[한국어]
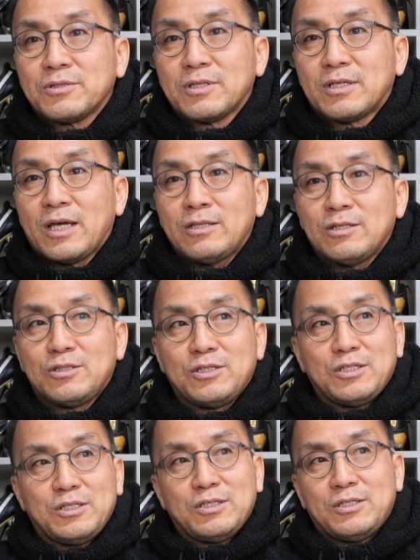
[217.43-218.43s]
그러니까
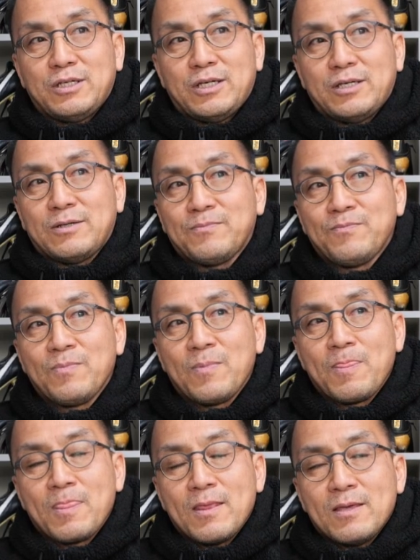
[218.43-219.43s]
에너지의
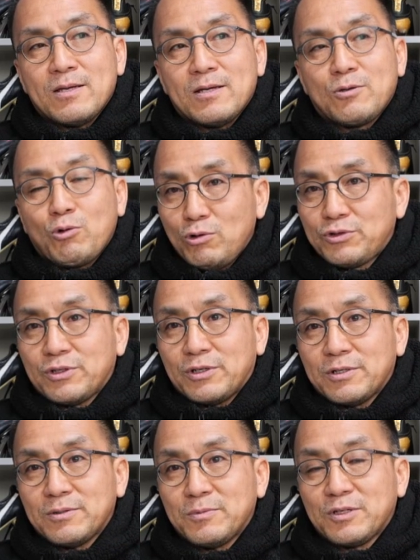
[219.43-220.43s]
예,
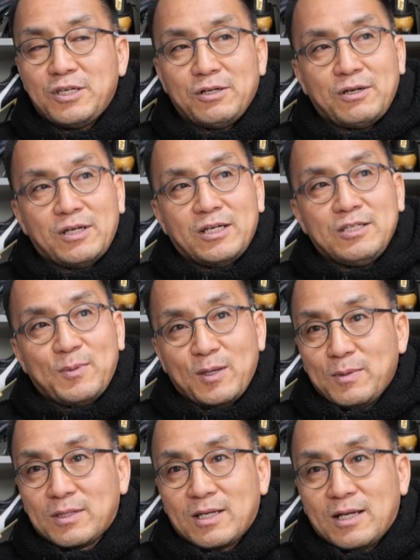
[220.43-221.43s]
효율성. 뭐 길어야
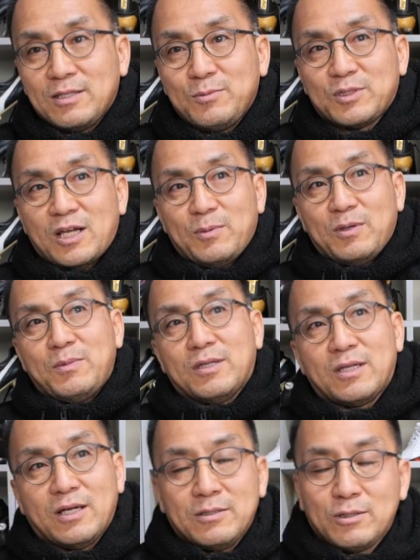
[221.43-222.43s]
200m 아니면
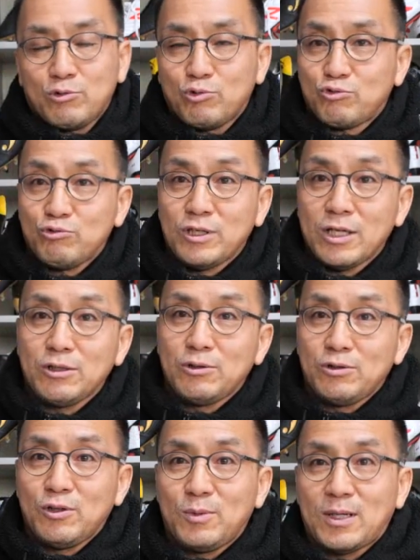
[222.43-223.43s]
400m. 근데
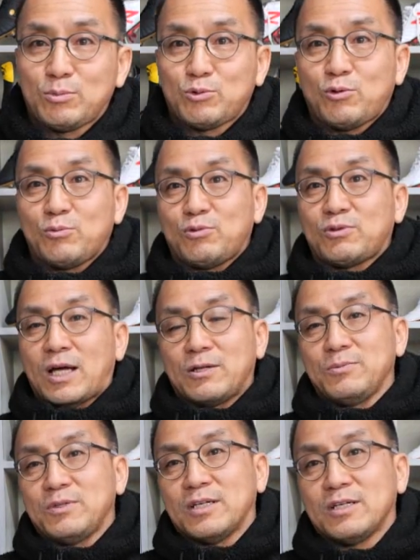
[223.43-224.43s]
중장거리로 넘어가면 조금 또
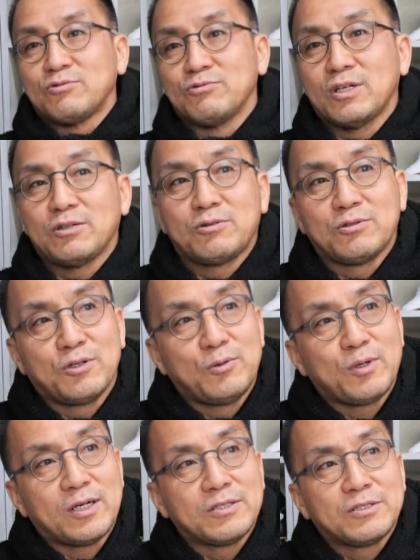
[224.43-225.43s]
다릅니다. 중장거리로
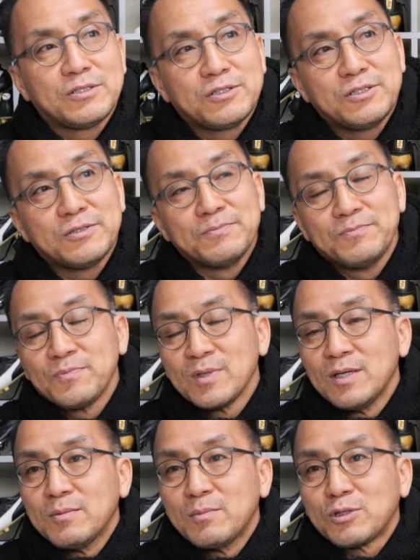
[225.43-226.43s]
넘어가는 거는
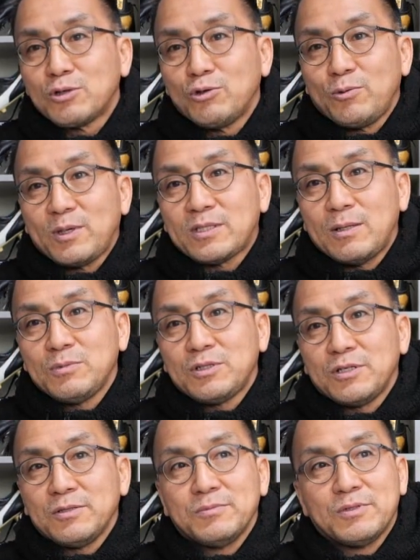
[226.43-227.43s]
뭐 1500,
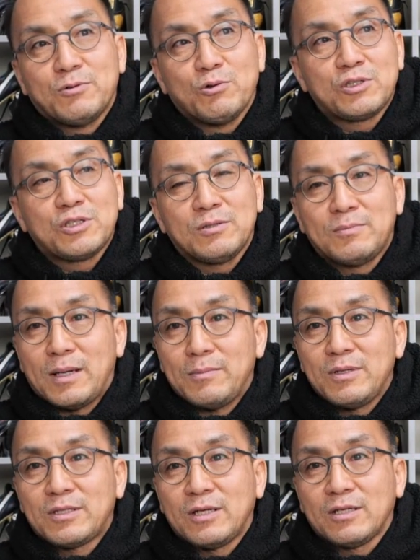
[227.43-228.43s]
3000, 뭐 5000,
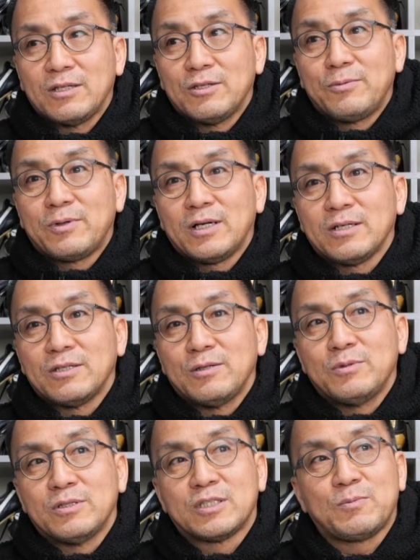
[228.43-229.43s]
만 m 이렇게 넘어가게
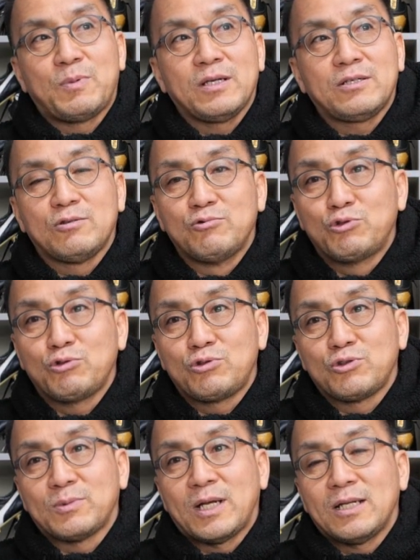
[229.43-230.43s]
되면 스파이크의
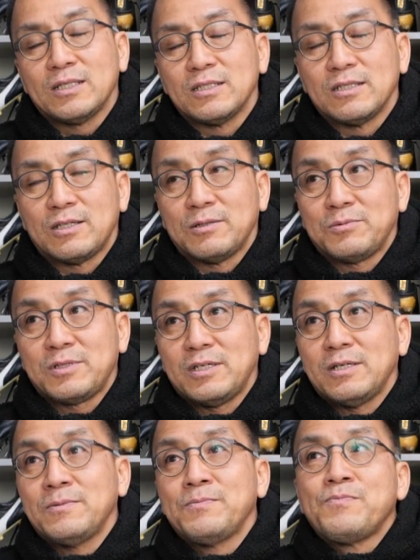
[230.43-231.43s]
구조들이 좀 달라지기
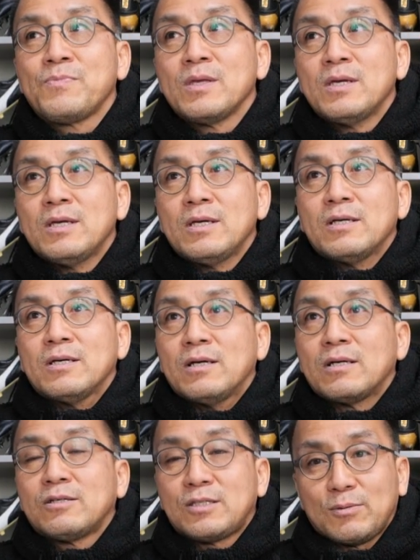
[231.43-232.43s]
때문에
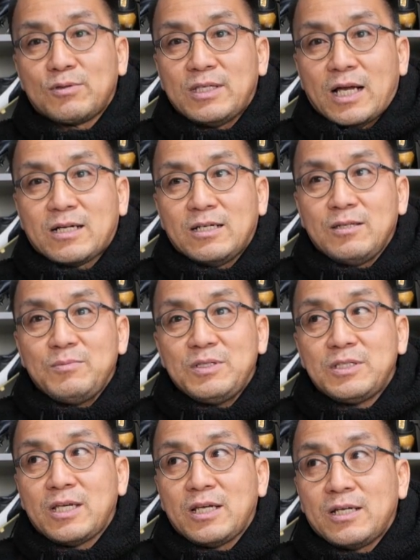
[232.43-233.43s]
예, 그때부터 약간의
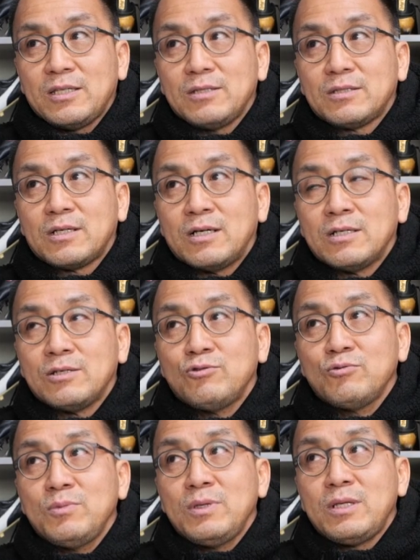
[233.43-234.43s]
미세한 그러니까
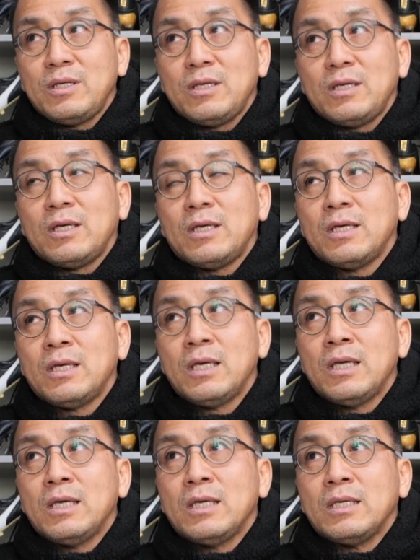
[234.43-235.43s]
6mm
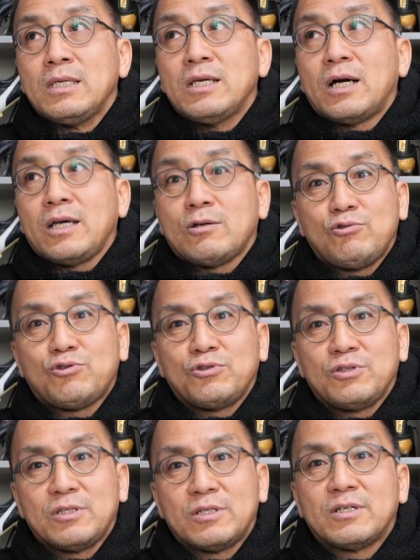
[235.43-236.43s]
이하의
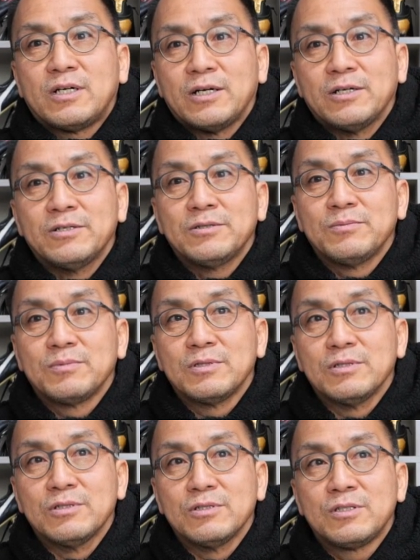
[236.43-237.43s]
쿠션이 들어가요.
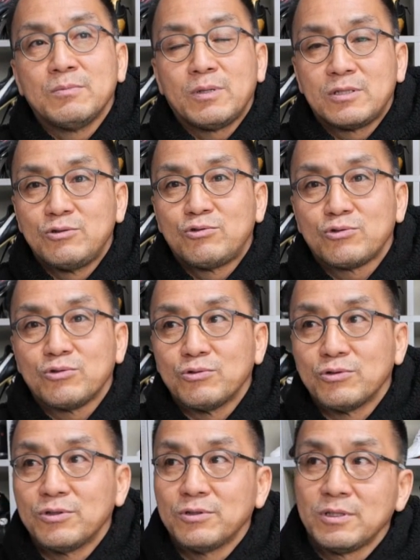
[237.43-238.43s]
그 신발 뒤쪽 쪽으로.